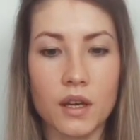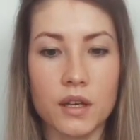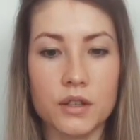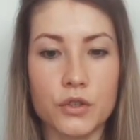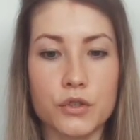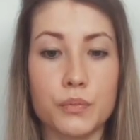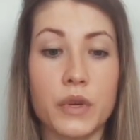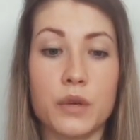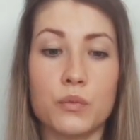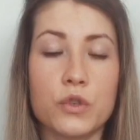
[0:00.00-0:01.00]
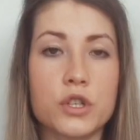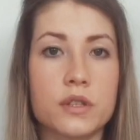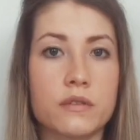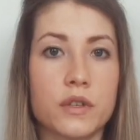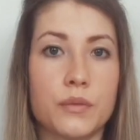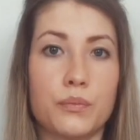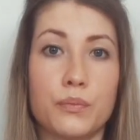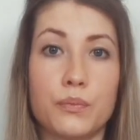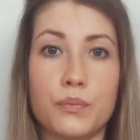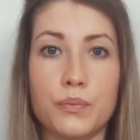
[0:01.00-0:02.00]
то есть преимущества
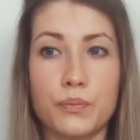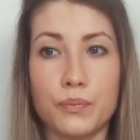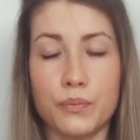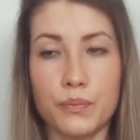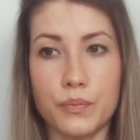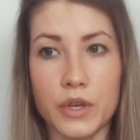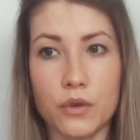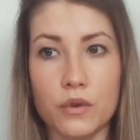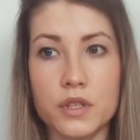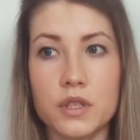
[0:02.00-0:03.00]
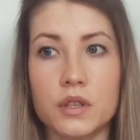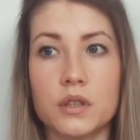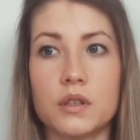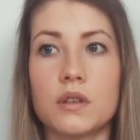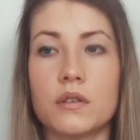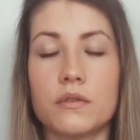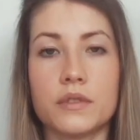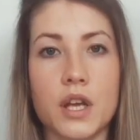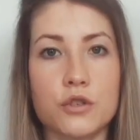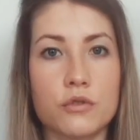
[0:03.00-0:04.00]
приходят в
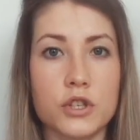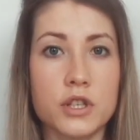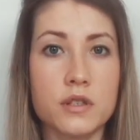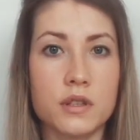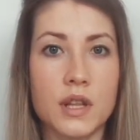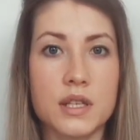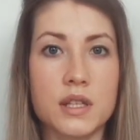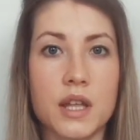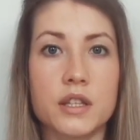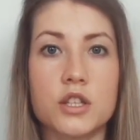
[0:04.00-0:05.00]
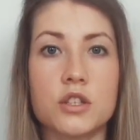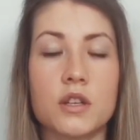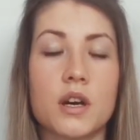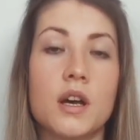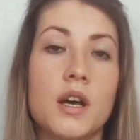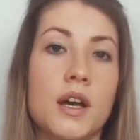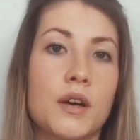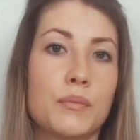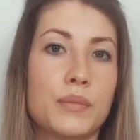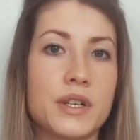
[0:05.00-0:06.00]
нашу жизнь достаточно
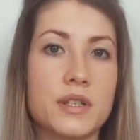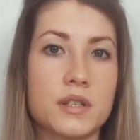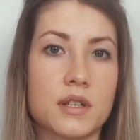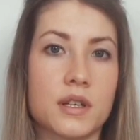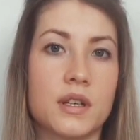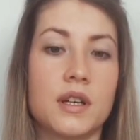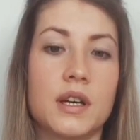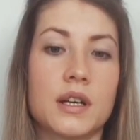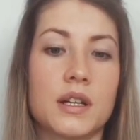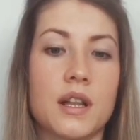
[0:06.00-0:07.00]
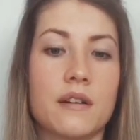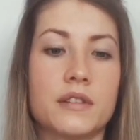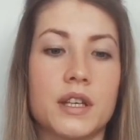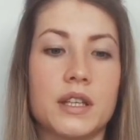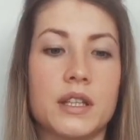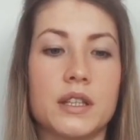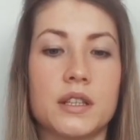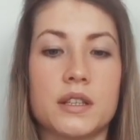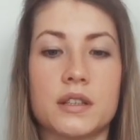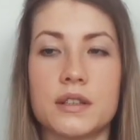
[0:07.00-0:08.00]
быстро, главное
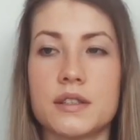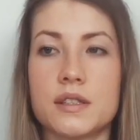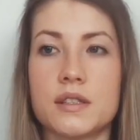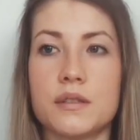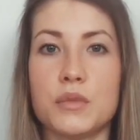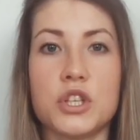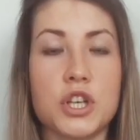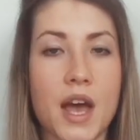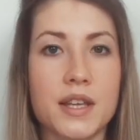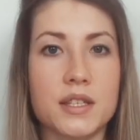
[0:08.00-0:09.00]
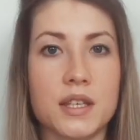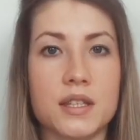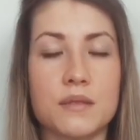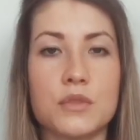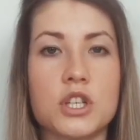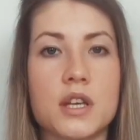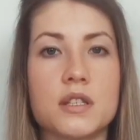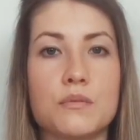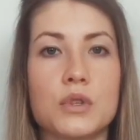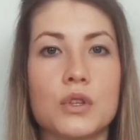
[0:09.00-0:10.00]
их замечать и
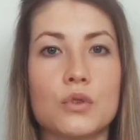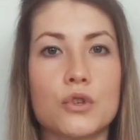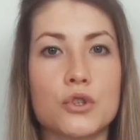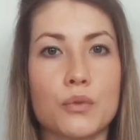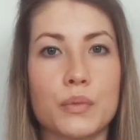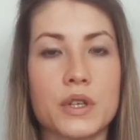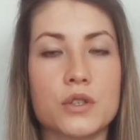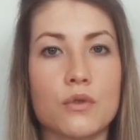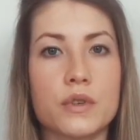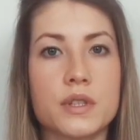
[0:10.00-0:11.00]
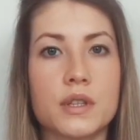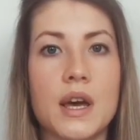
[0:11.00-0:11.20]
замечать именно то, что происходит